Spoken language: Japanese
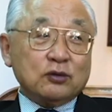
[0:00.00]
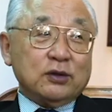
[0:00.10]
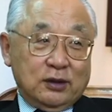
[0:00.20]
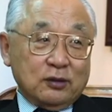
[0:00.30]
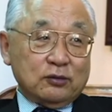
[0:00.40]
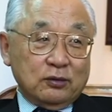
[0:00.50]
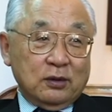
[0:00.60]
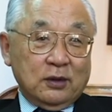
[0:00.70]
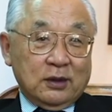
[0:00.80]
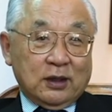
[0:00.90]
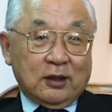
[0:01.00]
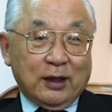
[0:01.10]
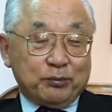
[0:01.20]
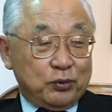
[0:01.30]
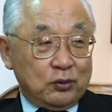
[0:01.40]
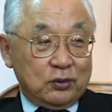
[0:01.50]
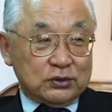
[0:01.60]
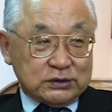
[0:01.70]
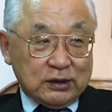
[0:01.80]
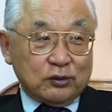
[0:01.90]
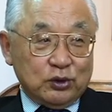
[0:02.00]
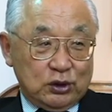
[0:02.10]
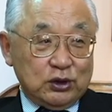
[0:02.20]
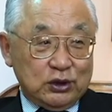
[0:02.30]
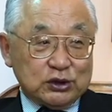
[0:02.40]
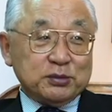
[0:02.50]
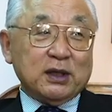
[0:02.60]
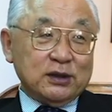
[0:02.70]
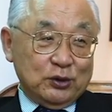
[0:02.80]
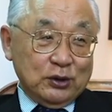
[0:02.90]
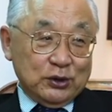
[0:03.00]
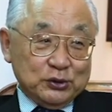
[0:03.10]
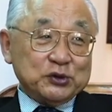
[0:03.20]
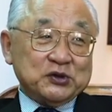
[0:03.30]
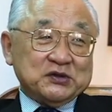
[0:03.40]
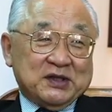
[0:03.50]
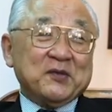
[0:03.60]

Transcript: こでねこ度あの発表をした時に一番に表彰して